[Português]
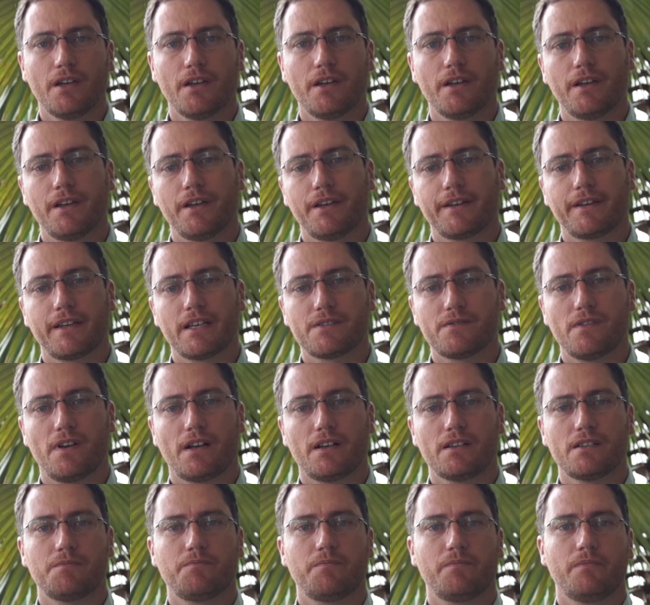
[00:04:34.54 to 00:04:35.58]
é que as
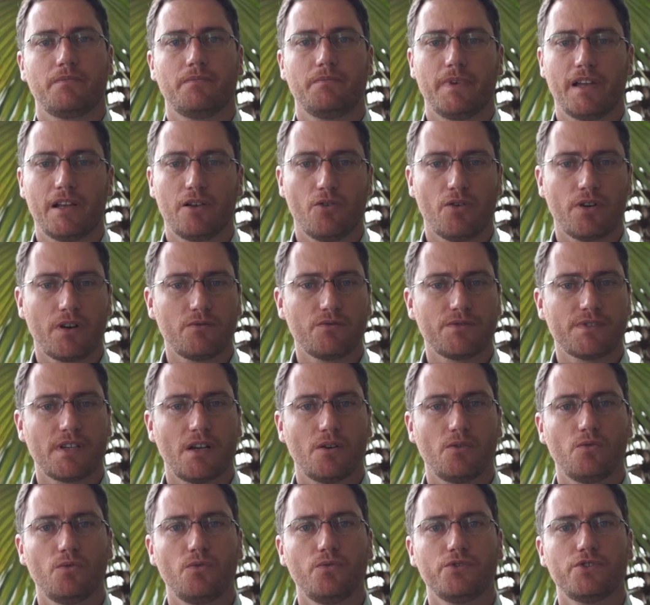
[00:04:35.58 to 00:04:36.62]
vacas melhoram
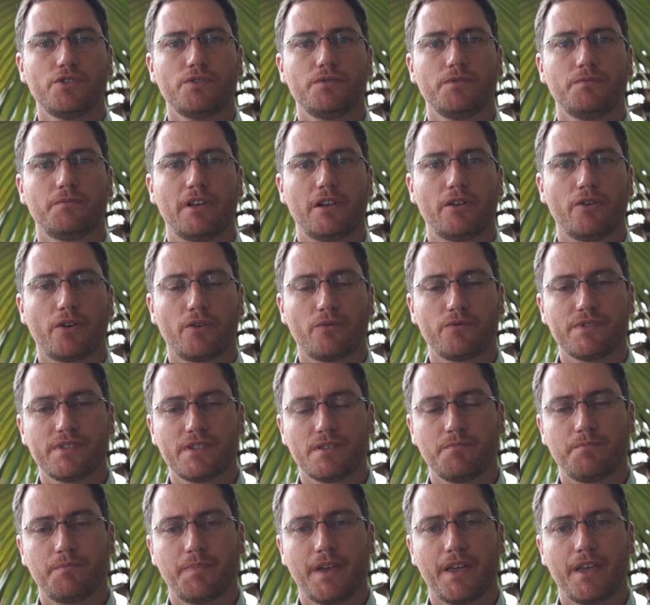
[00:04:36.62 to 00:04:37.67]
saúde, melhoram
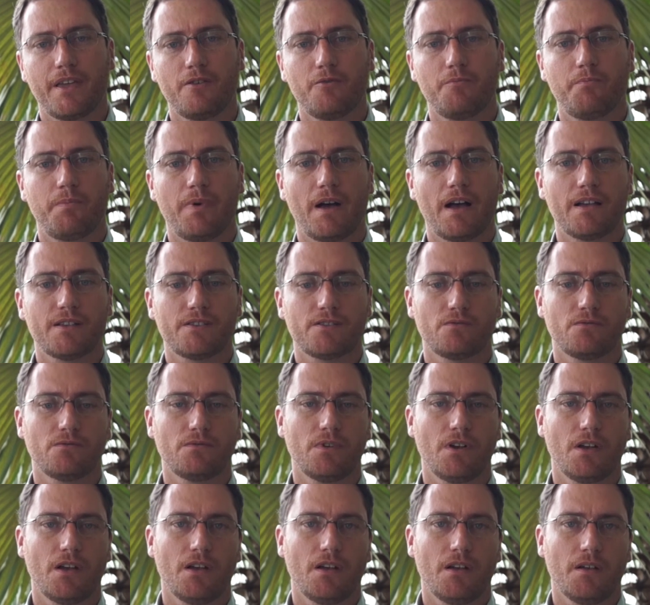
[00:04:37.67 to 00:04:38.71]
desempenho, passam
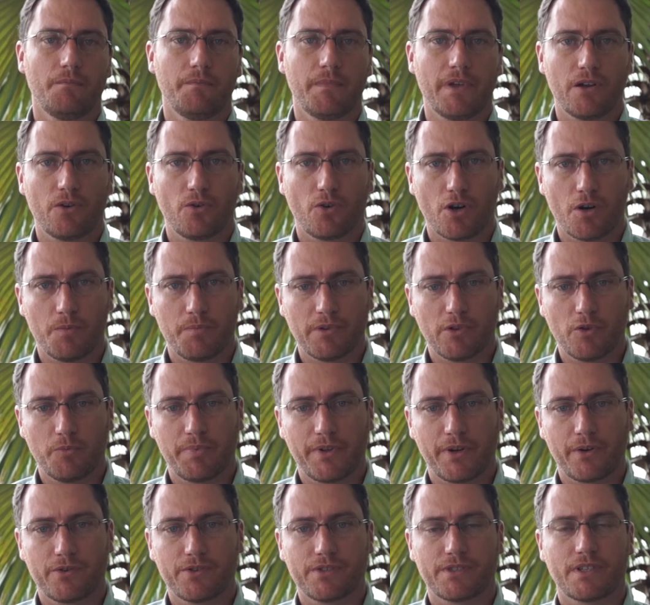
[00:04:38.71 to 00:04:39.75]
melhor pelo
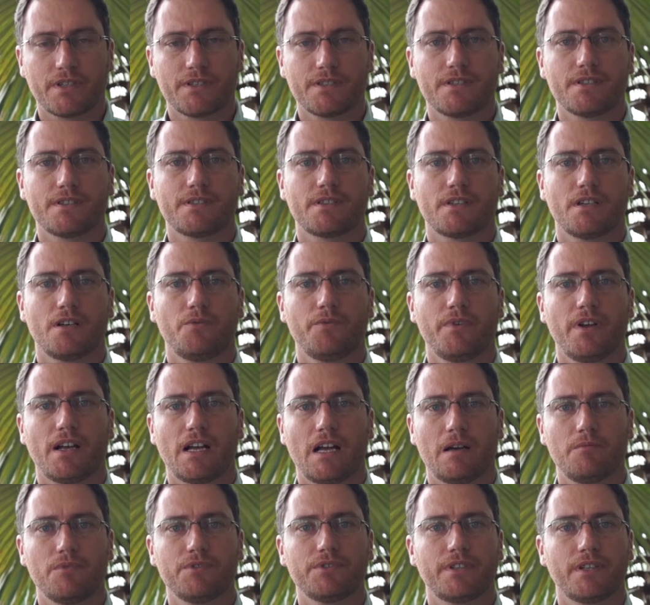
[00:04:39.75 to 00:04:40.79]
período de transição e
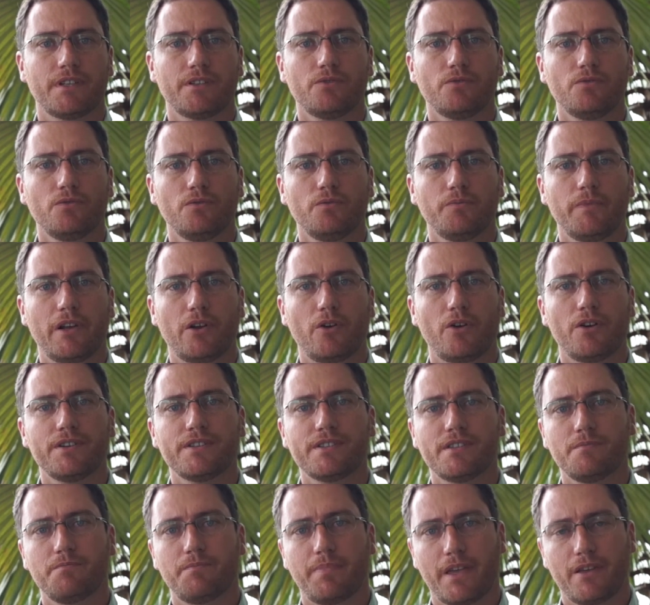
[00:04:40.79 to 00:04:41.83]
acabam tendo um melhor
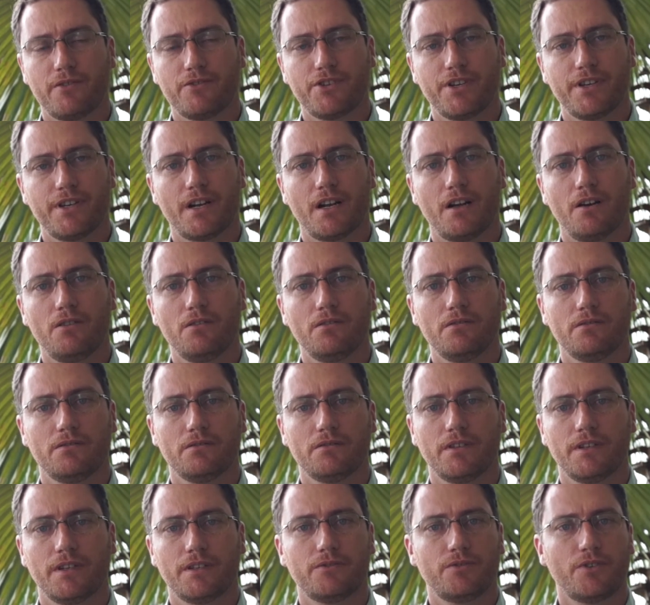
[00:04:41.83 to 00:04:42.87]
desempenho geral
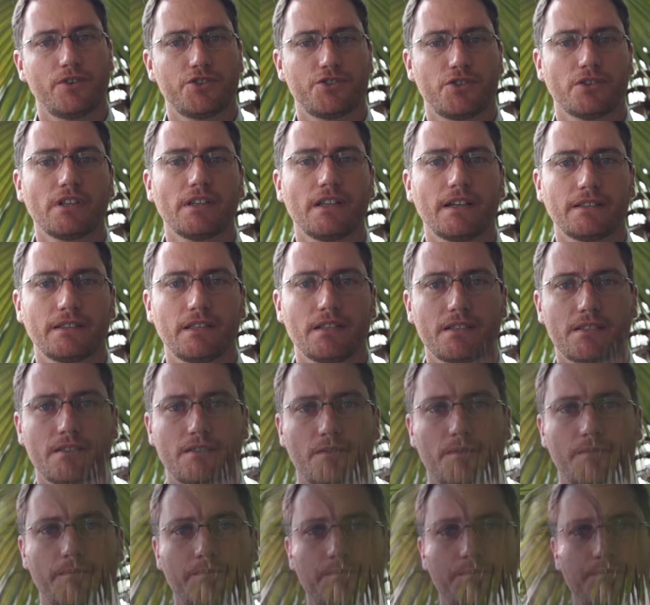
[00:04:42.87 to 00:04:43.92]
é, durante toda a lactação.